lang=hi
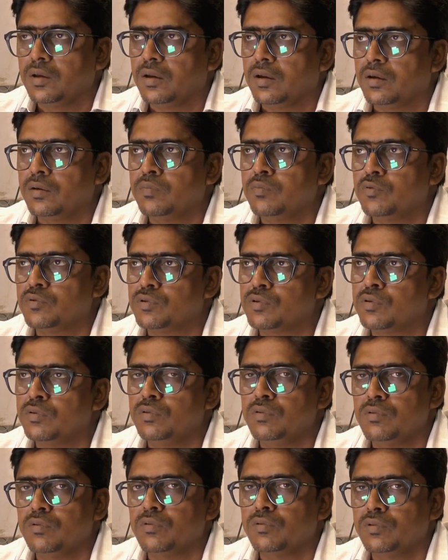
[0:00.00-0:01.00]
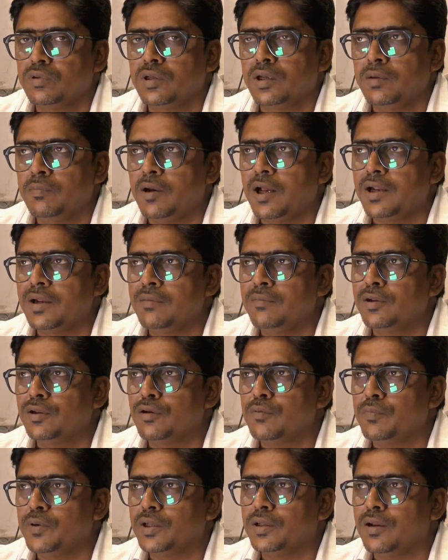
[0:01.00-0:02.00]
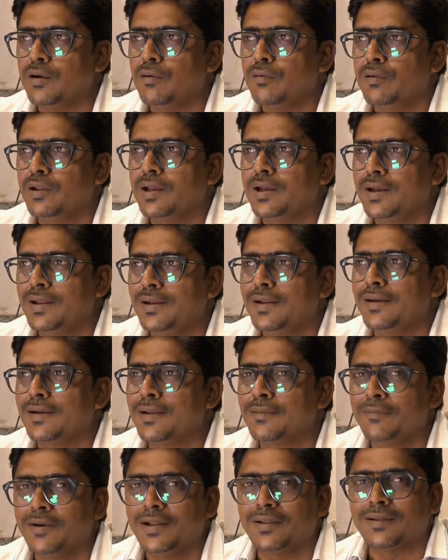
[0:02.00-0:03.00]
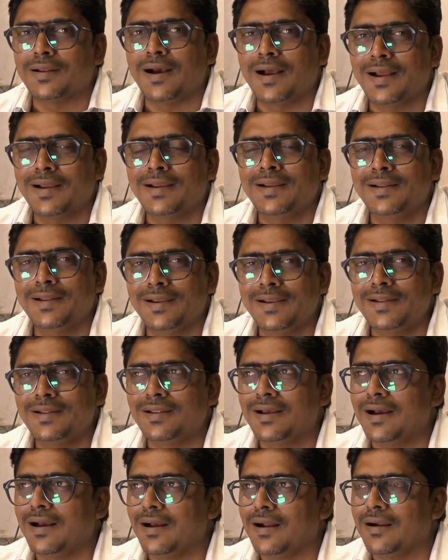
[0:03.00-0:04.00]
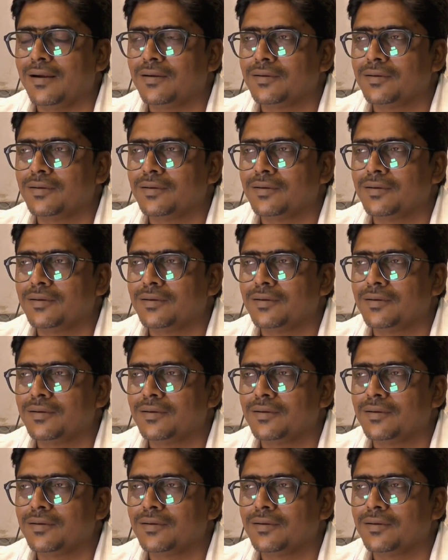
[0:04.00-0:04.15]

अरे मुझको तो खुद के बारे में तो पता होएगा ना कि मैं था कि नहीं था आप